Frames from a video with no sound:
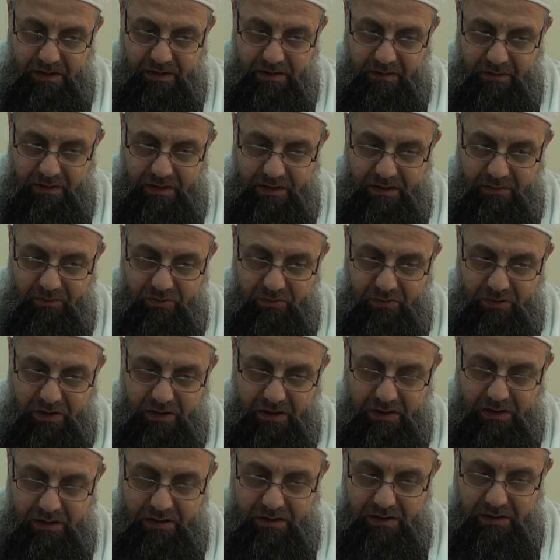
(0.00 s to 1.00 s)
Demek ki
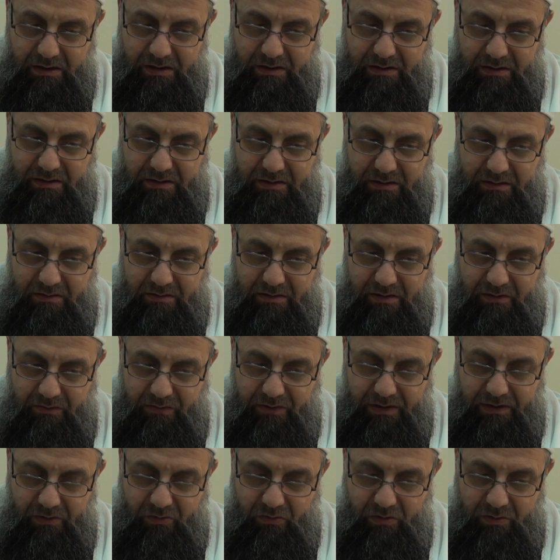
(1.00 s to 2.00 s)
burada
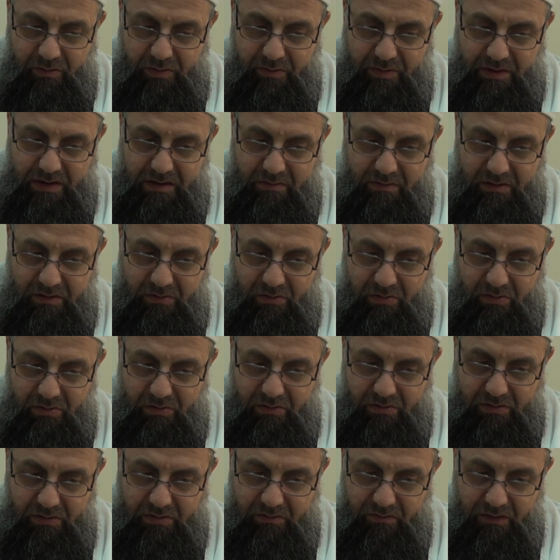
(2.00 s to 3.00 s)
efal kulübe benzeme
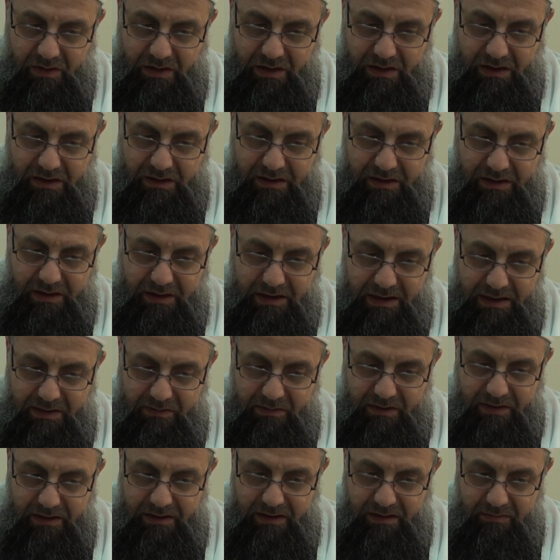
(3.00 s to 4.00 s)
yönü ve kılleti
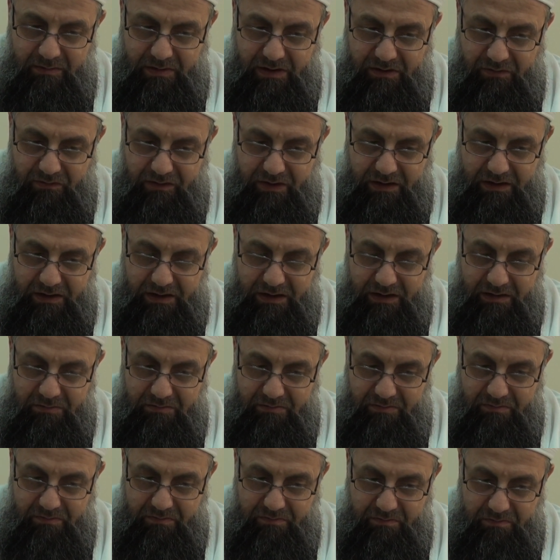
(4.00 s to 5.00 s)
hasfi hadima fakat
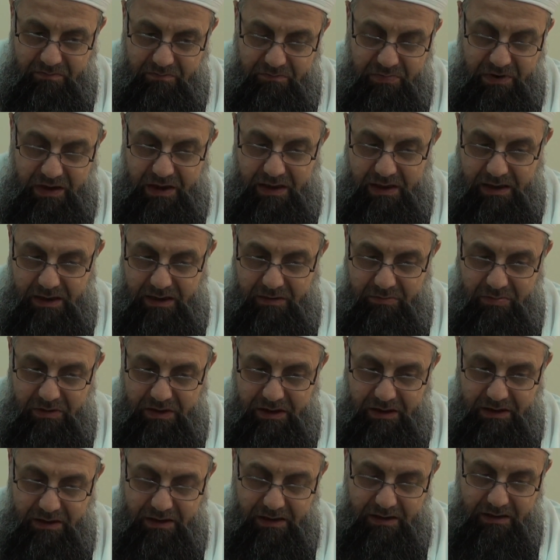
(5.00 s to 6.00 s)
biha,
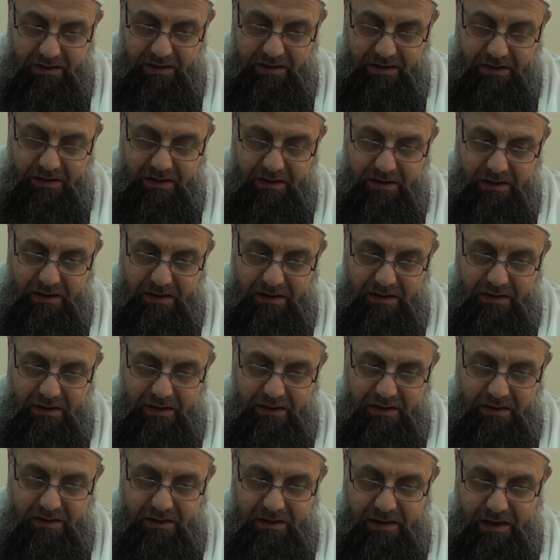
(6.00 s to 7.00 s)
biha karneyle
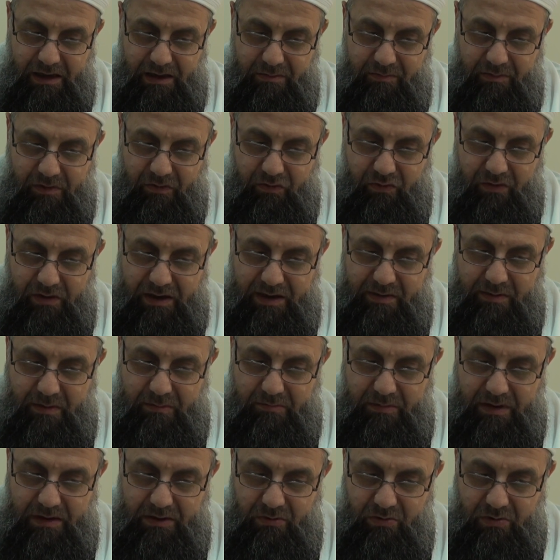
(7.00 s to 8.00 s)
tek meful
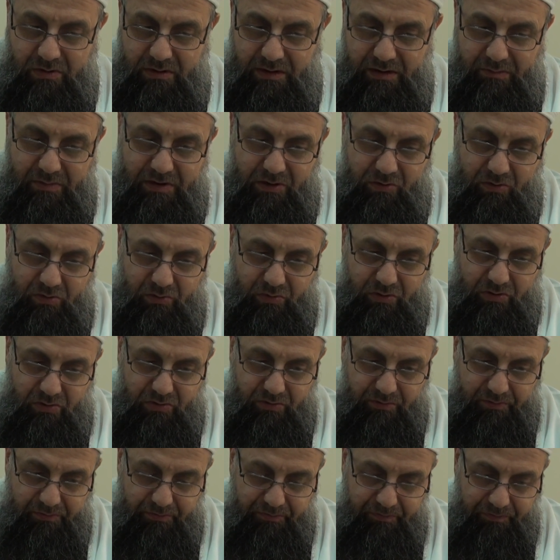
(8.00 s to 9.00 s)
hasfedilmesi hususunda benziyormuş.
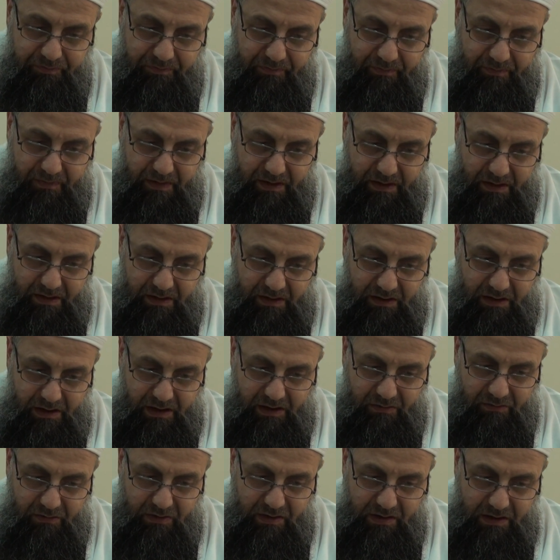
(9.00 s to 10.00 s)

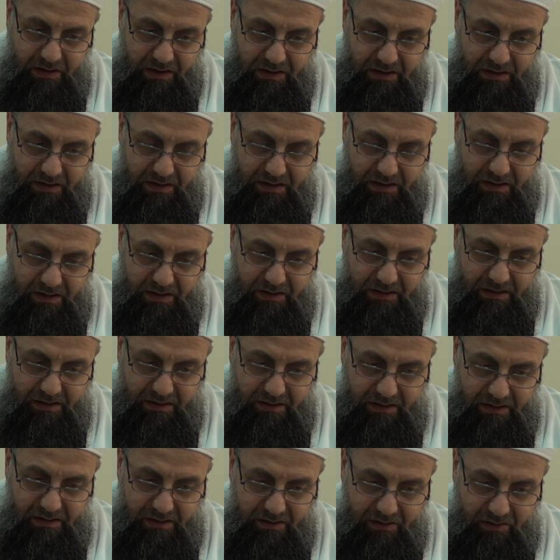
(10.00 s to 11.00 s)
Navuz sayyere
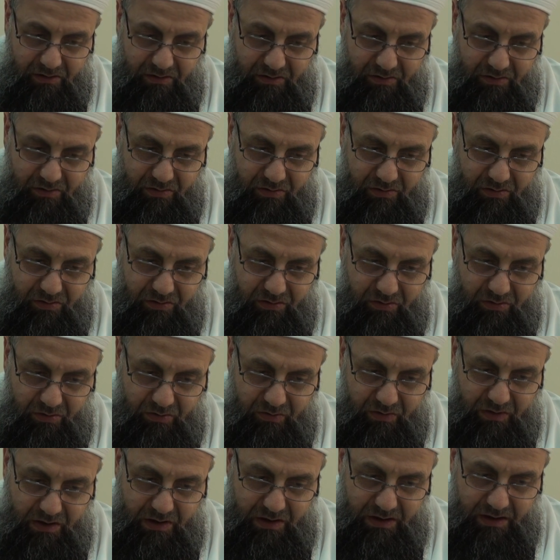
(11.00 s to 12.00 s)

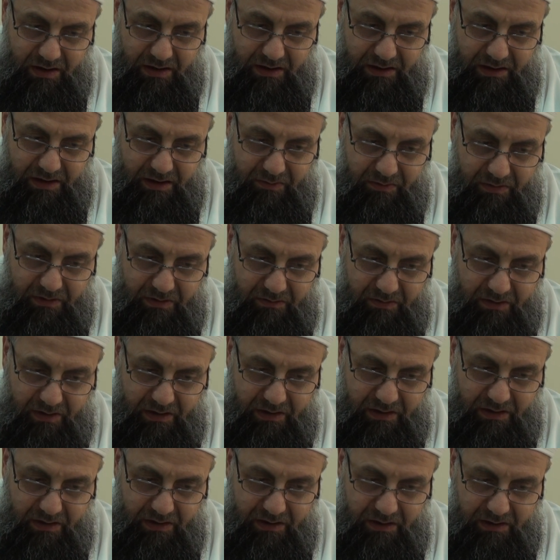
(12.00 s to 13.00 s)
dönüştürdü ve ceale yaptı ve
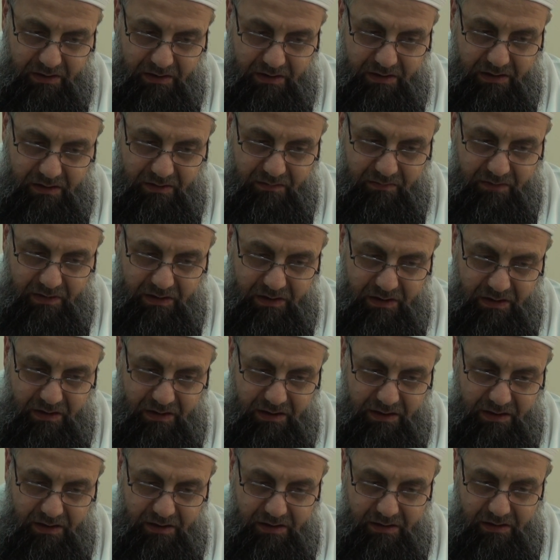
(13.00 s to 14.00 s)
terk terk etti ve
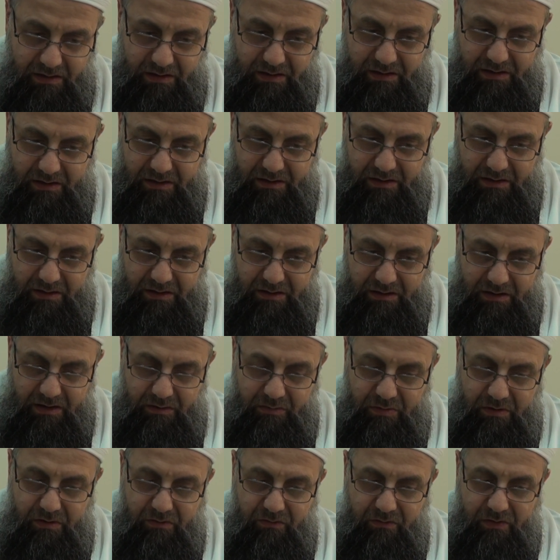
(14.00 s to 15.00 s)
tekaz edindi
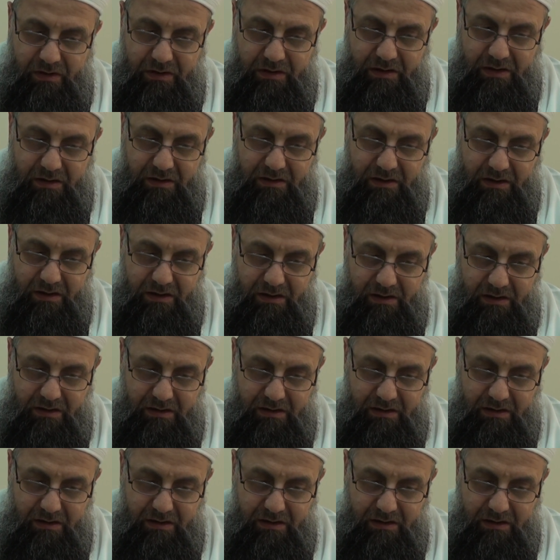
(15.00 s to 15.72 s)
gibi fiillerde